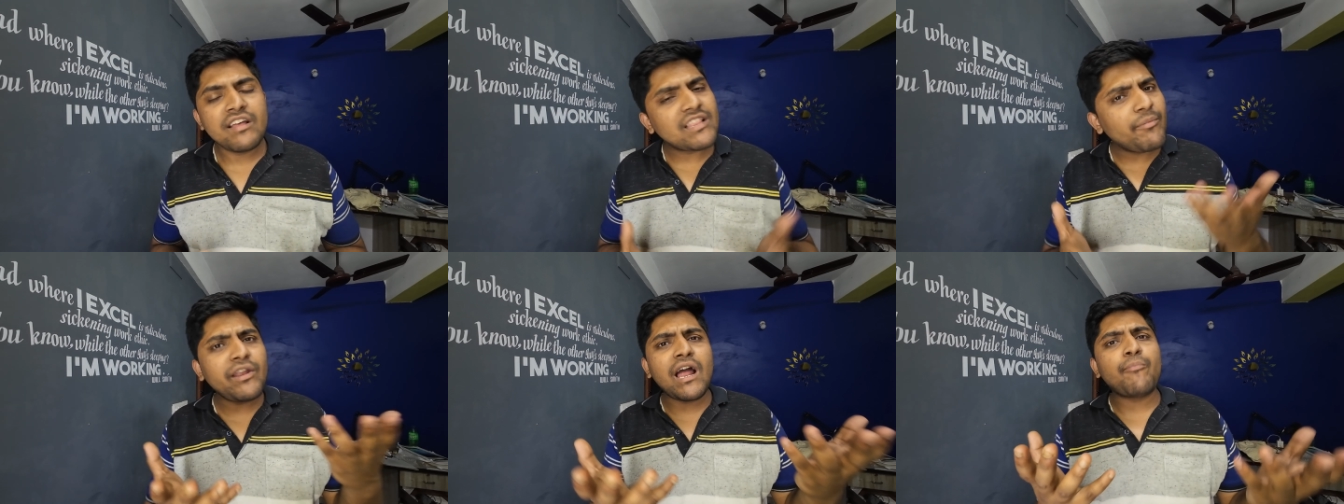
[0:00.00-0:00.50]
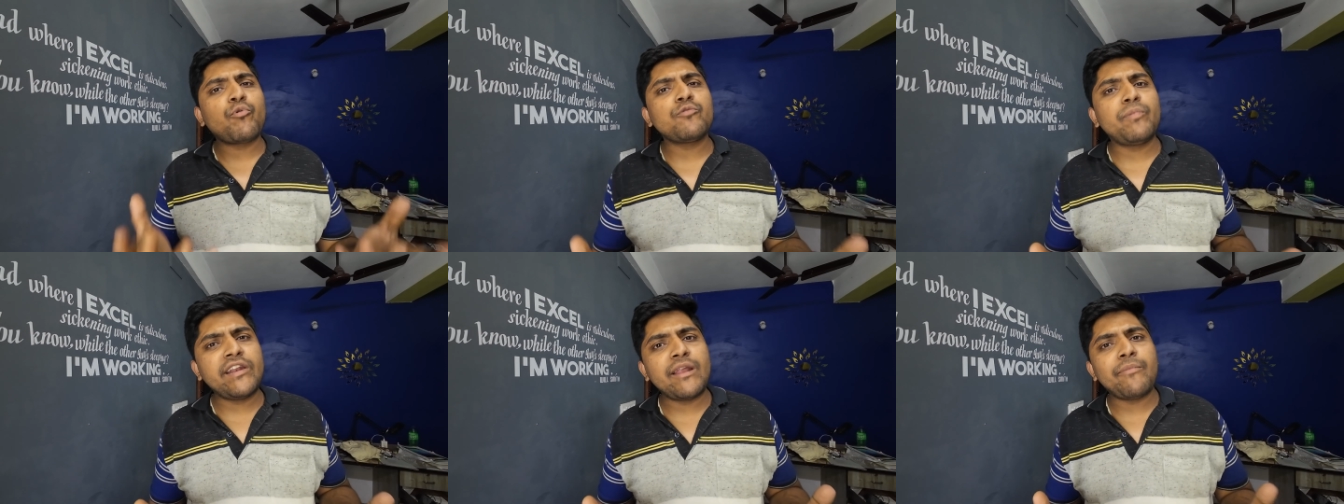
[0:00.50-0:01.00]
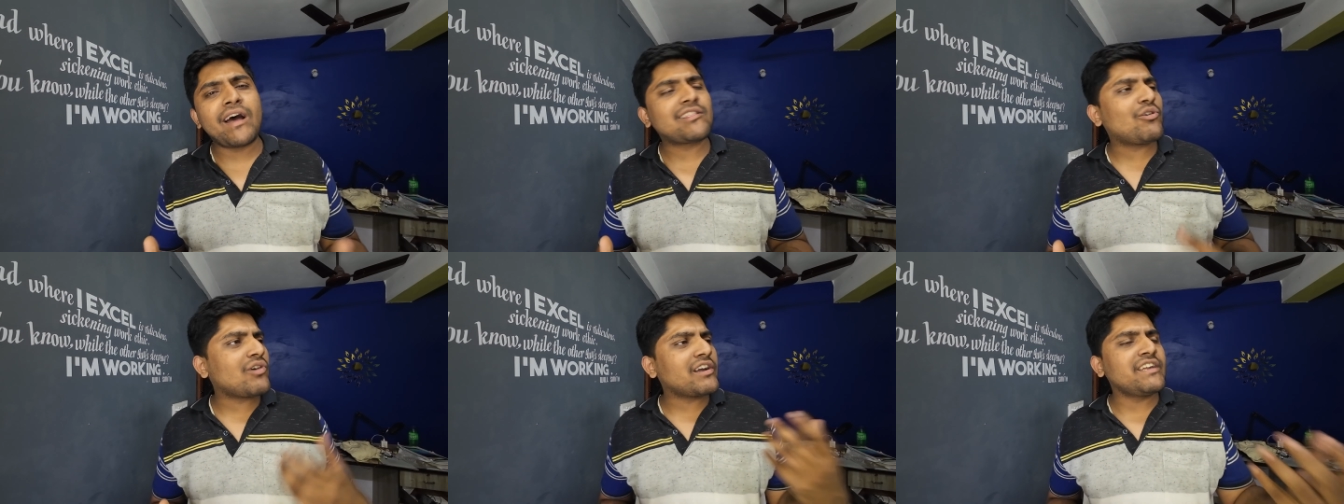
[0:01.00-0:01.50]
तभी ना आपको पन्ने में
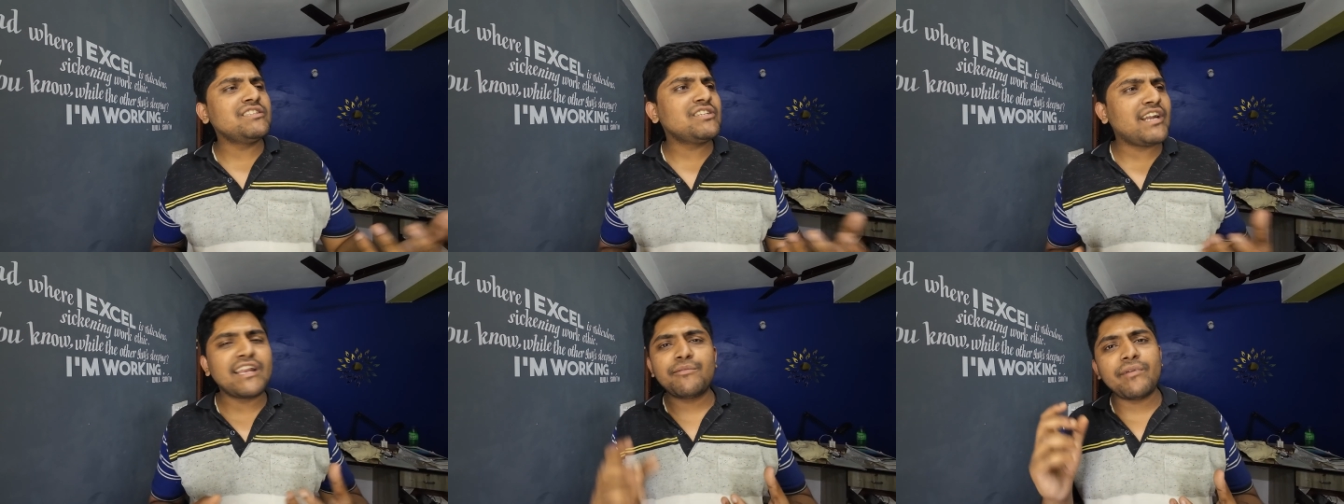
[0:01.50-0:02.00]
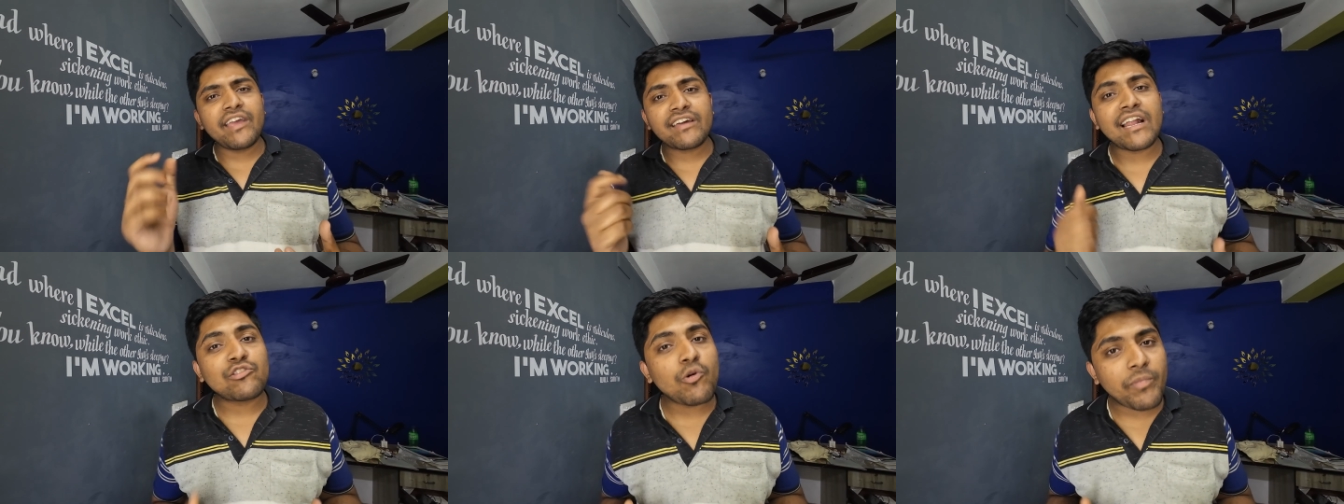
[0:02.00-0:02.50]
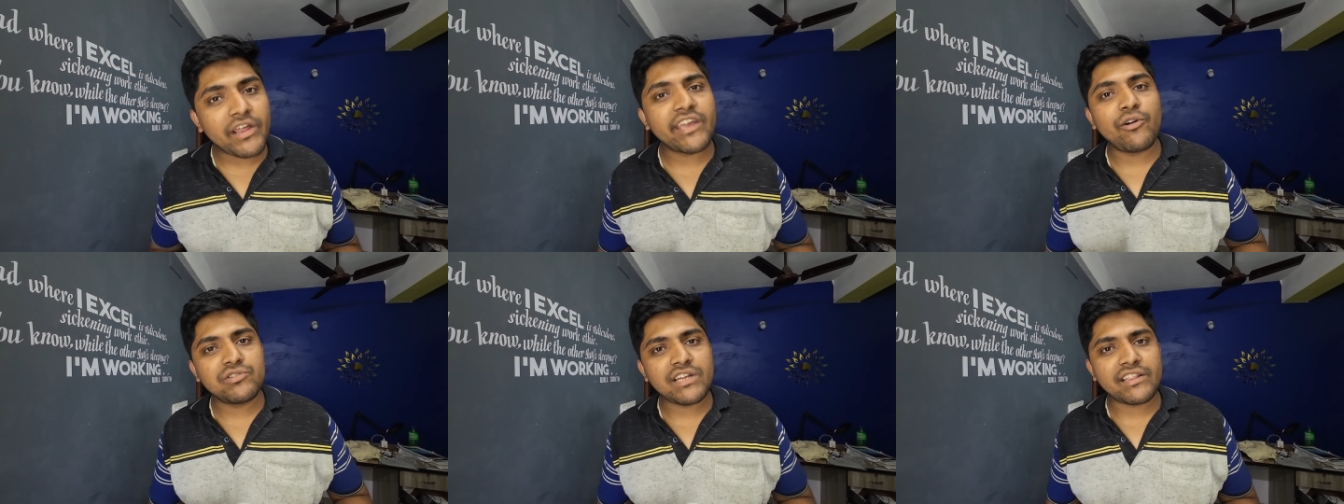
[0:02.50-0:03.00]
आता होगा कि इंजीनियरिंग में एक रात को पढ़ के
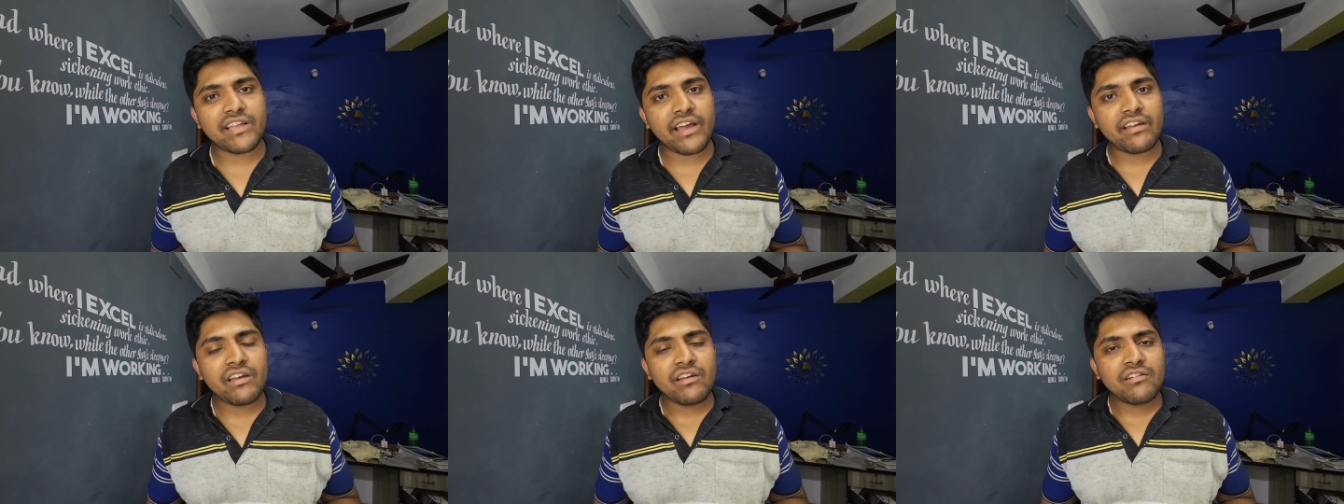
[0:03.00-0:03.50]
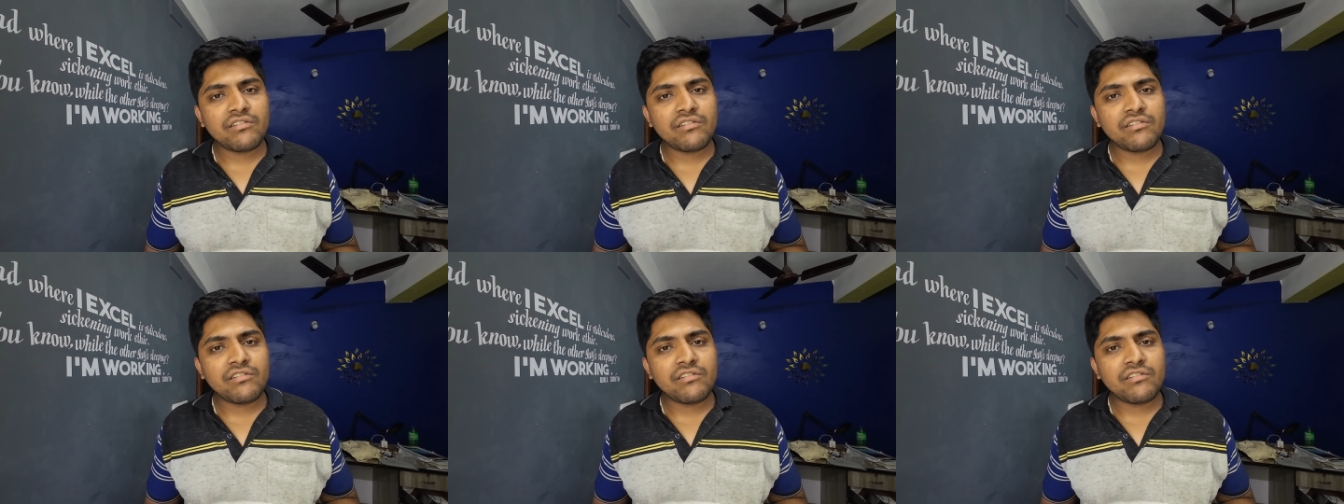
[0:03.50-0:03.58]
हो जाता है